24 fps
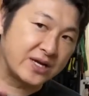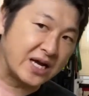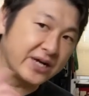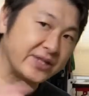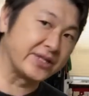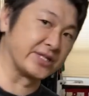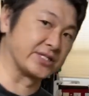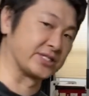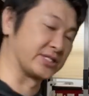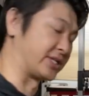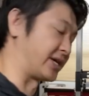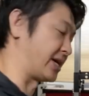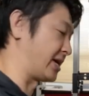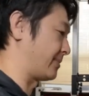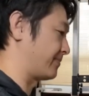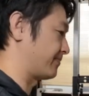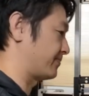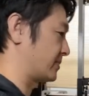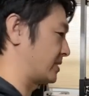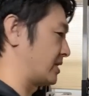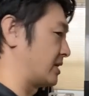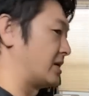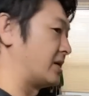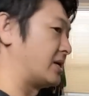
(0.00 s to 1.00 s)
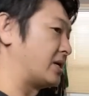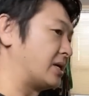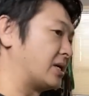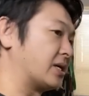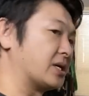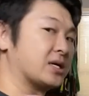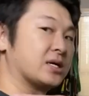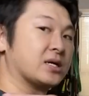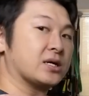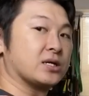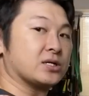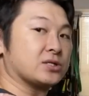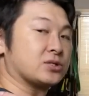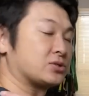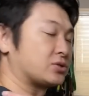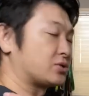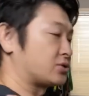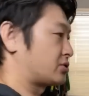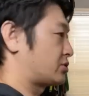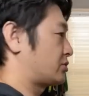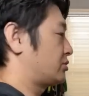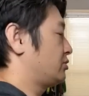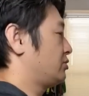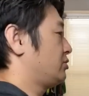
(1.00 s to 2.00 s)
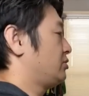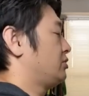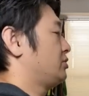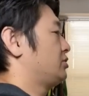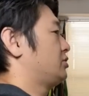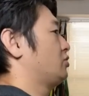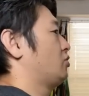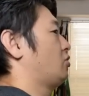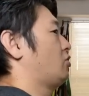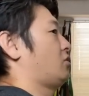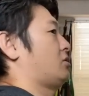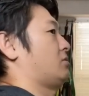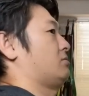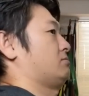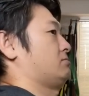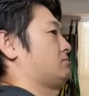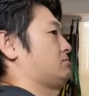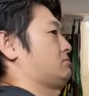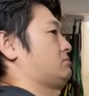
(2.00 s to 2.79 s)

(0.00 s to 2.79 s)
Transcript: がですね、通常、